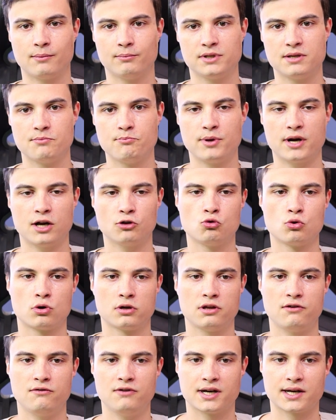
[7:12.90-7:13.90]
там
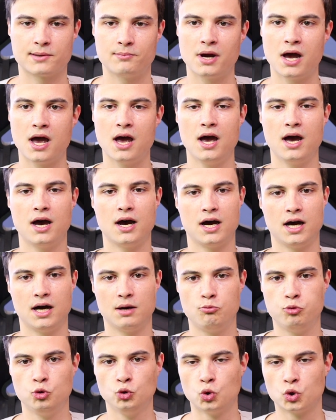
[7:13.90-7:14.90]
температуры наверное,
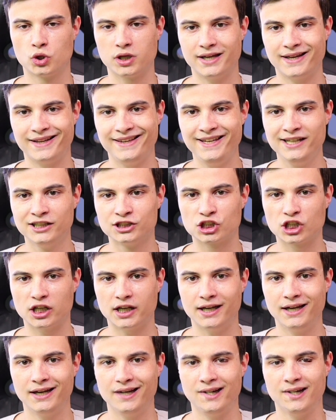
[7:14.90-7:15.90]
а, будут
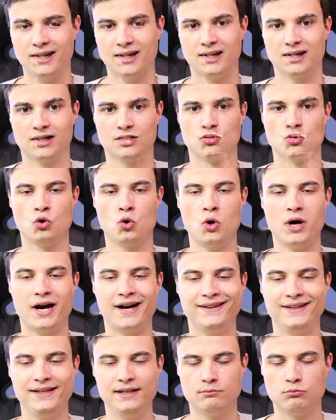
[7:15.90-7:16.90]
ниже, но
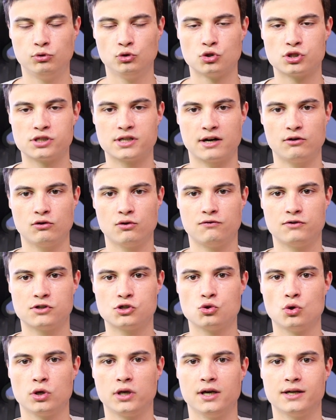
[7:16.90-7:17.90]
они будут все равно
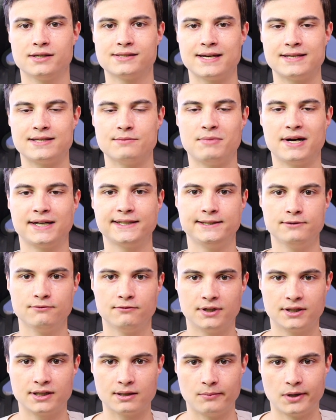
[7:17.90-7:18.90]
высокие. Кстати,
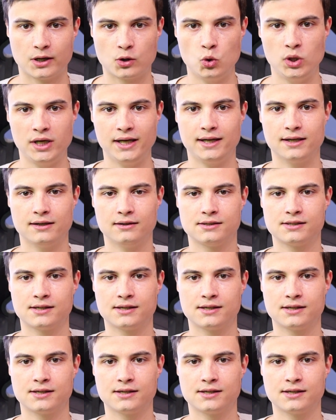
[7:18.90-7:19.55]
Максим в этом ролике